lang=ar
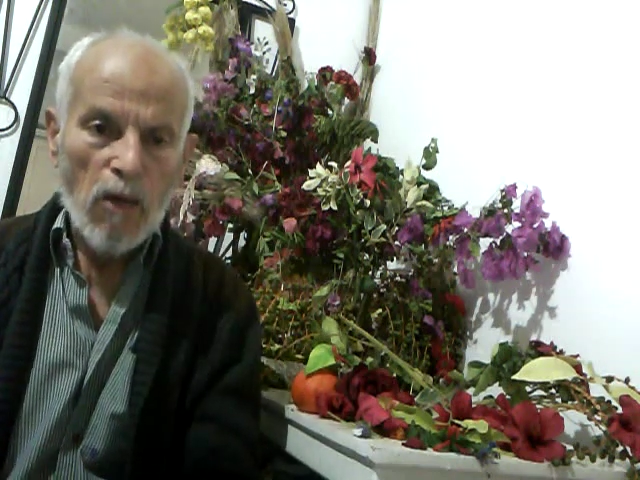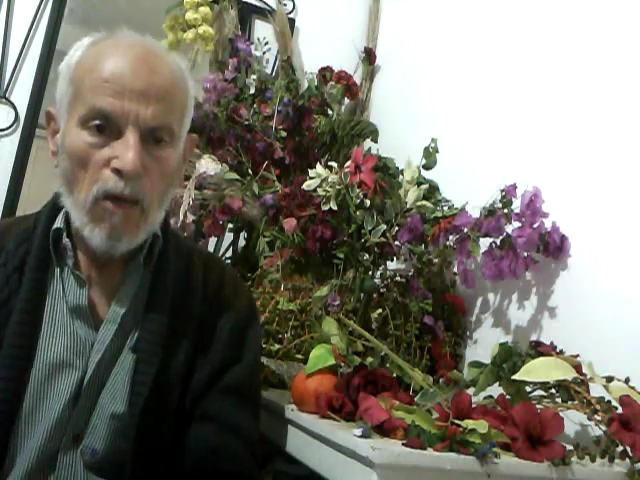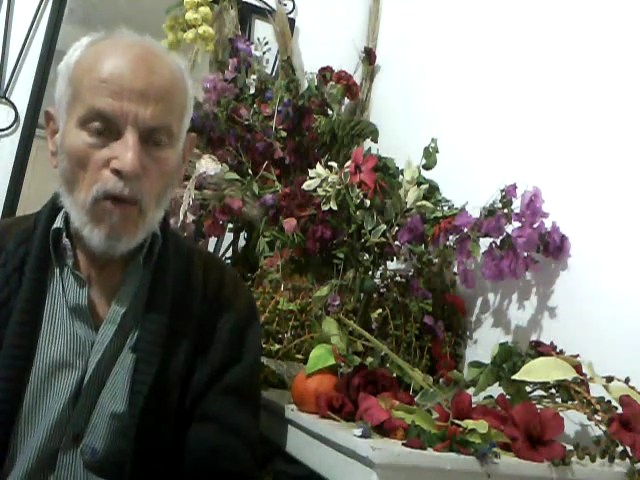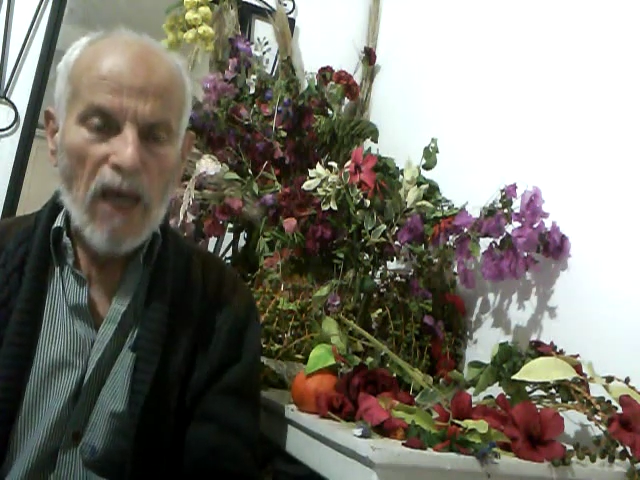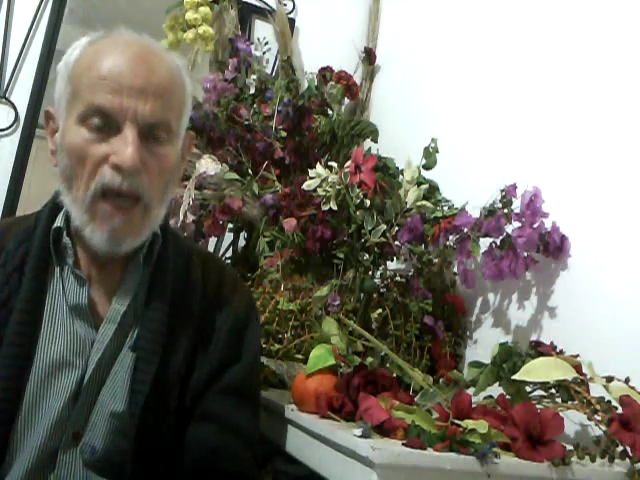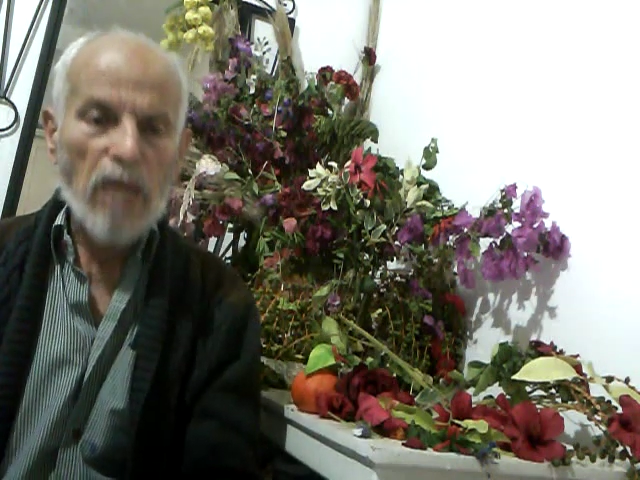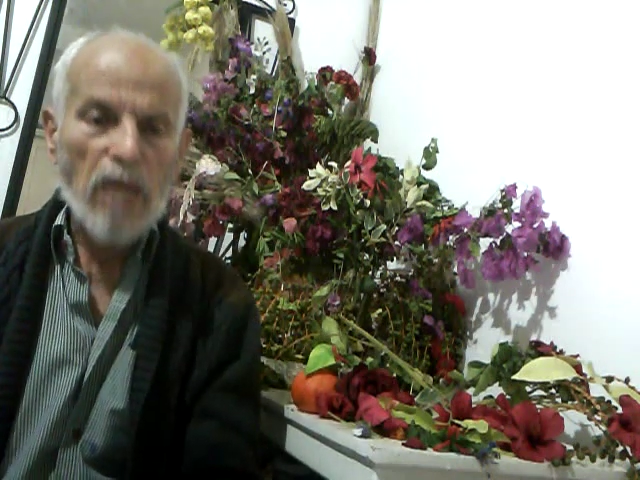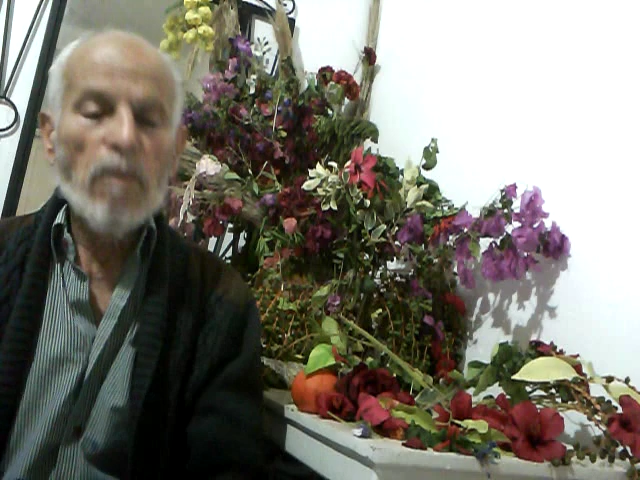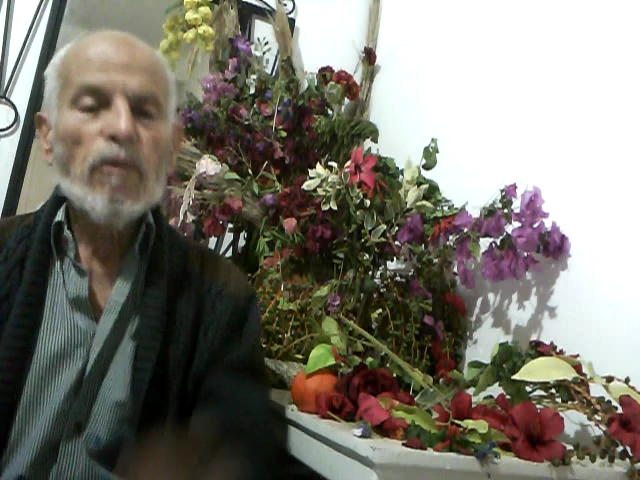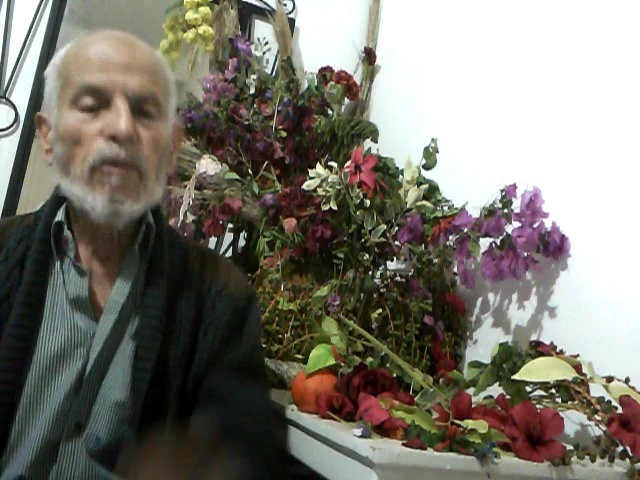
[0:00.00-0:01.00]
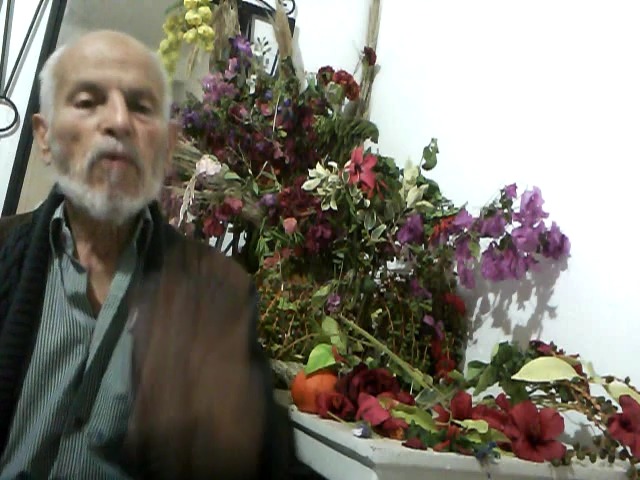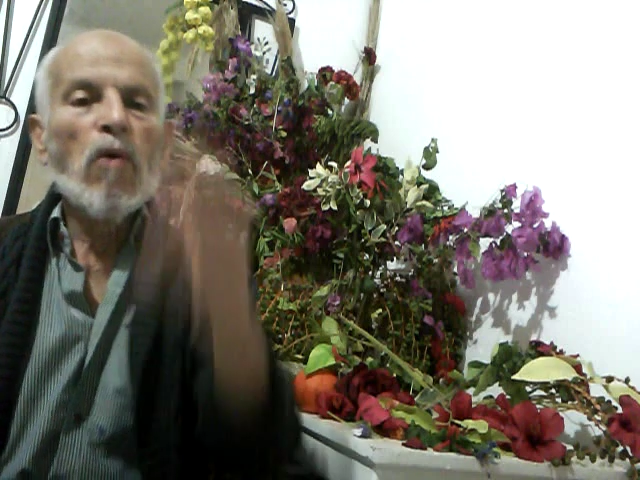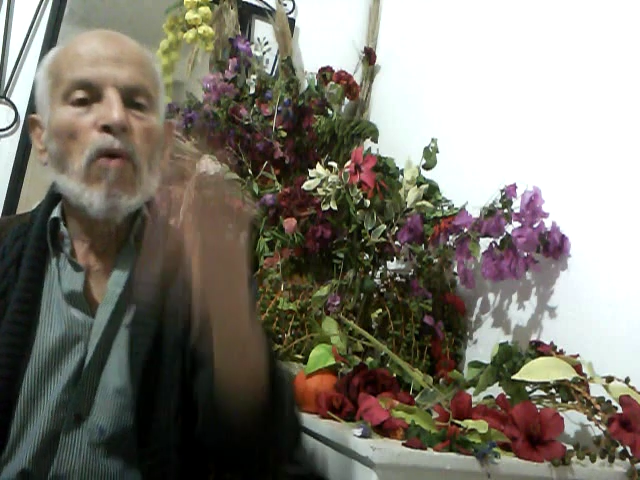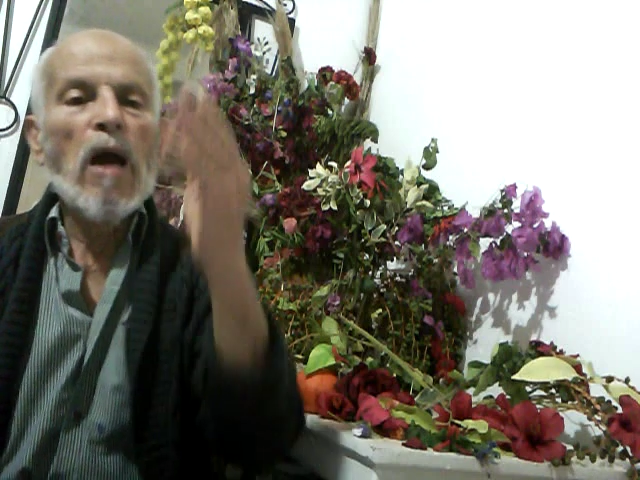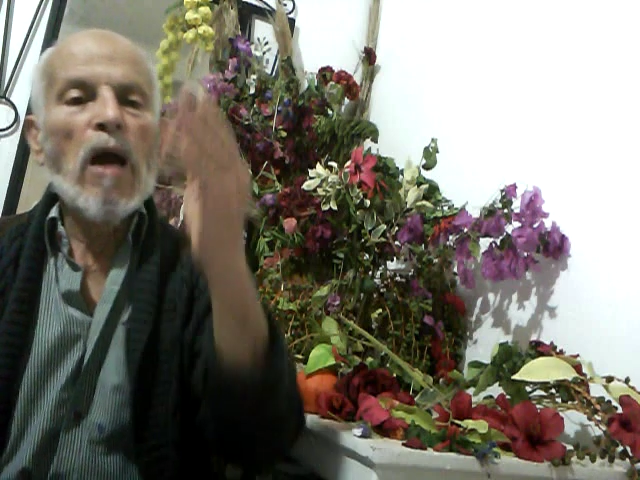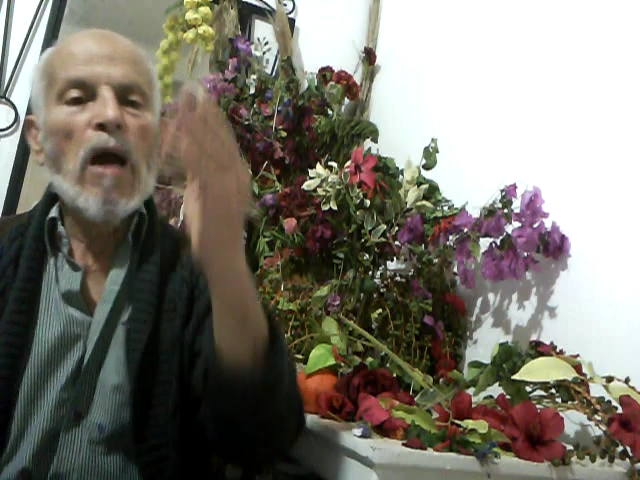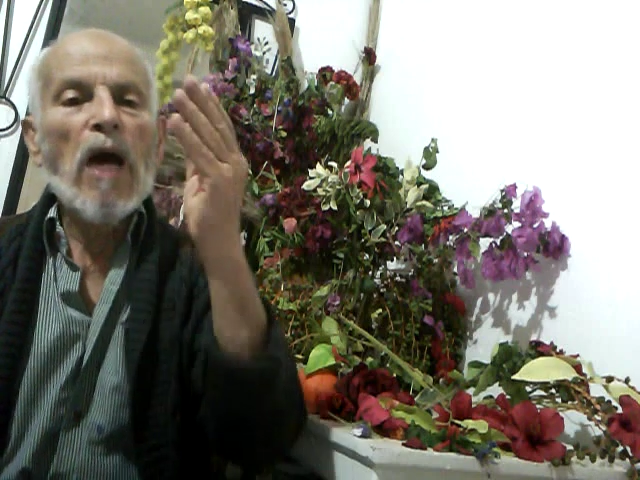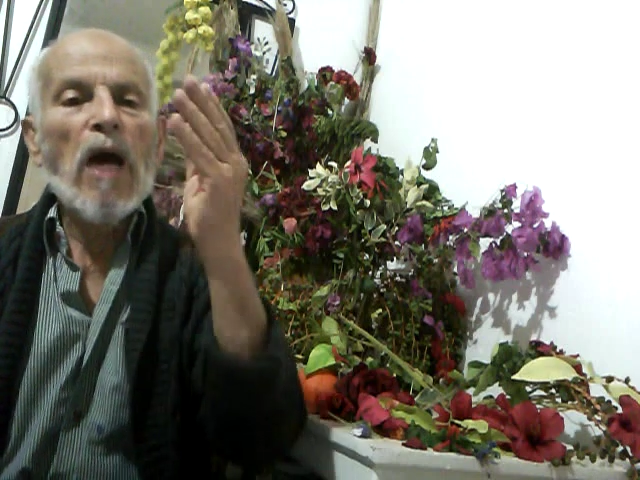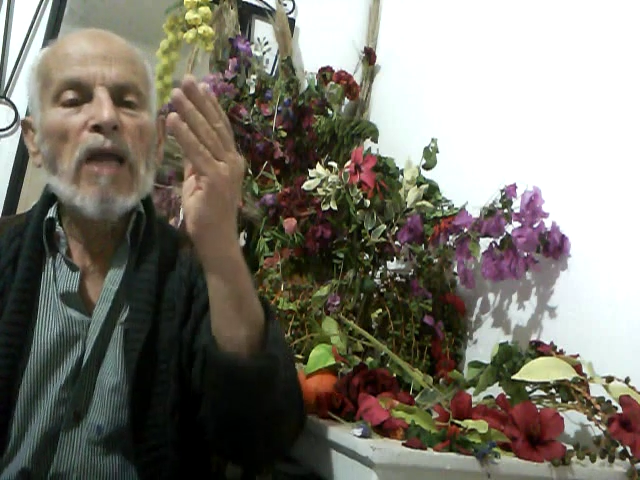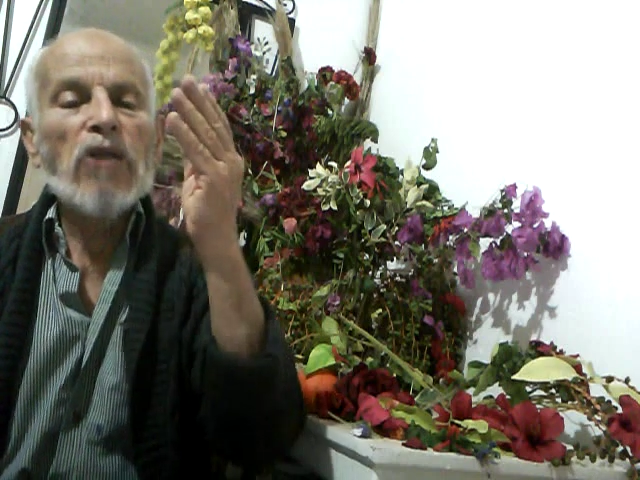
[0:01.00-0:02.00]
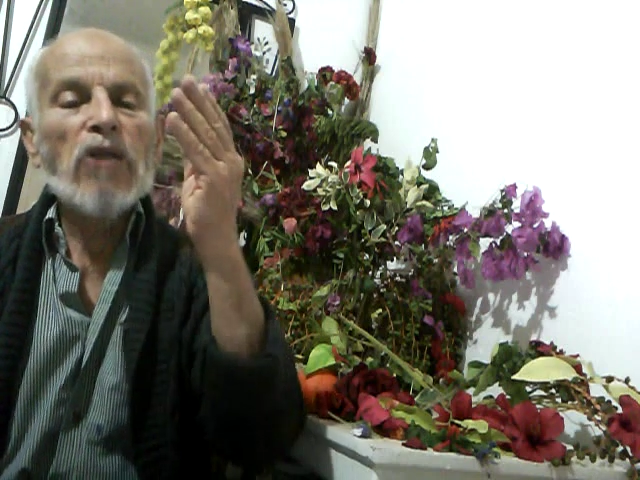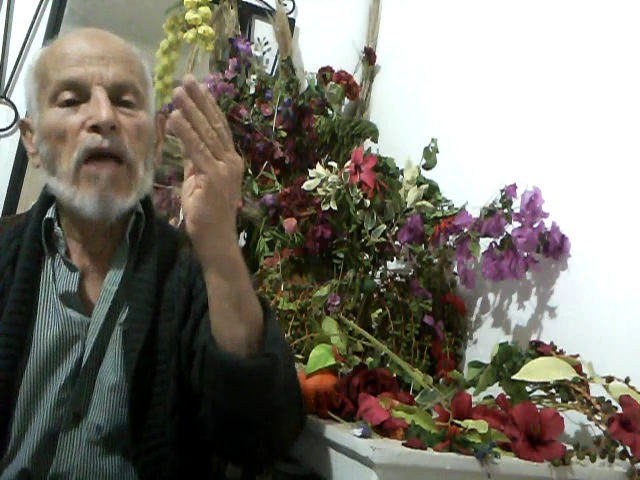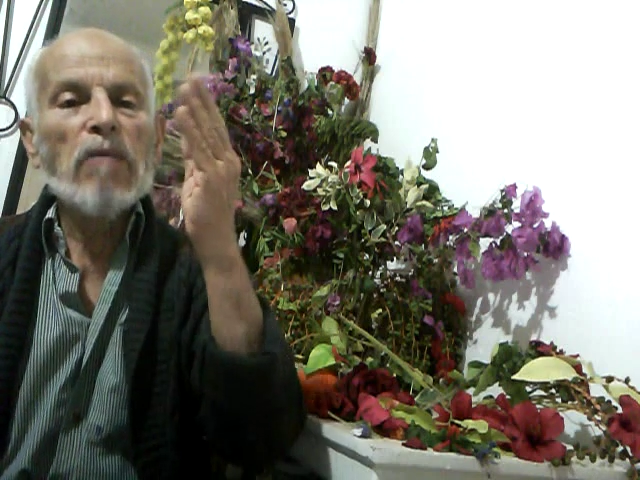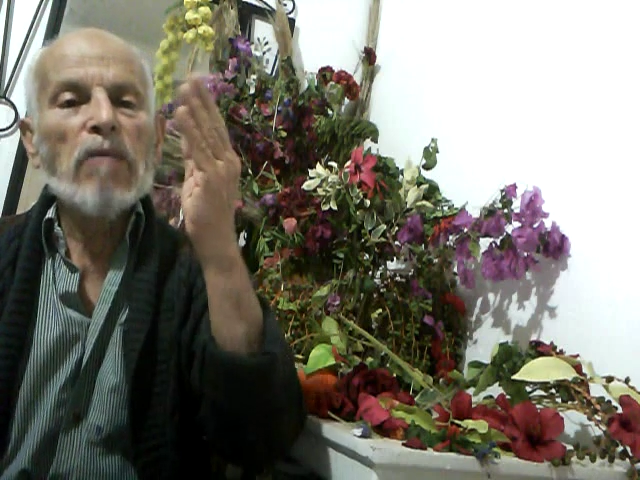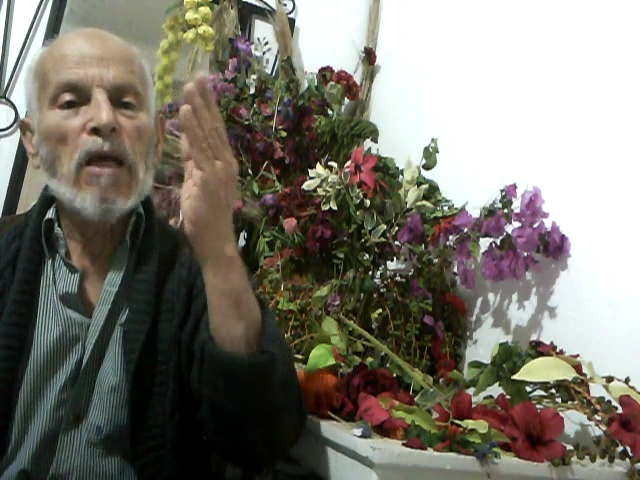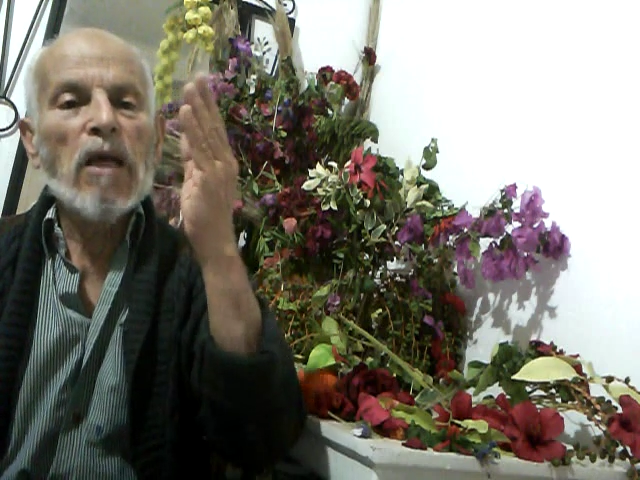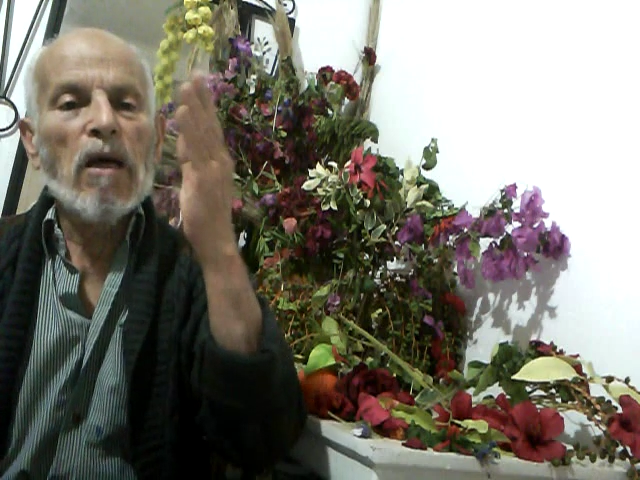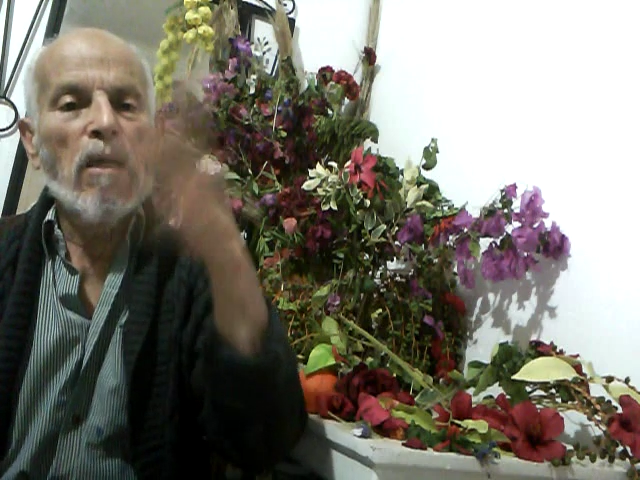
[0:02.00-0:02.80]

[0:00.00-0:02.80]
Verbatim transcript: الكهيل ولا وأعلى شأن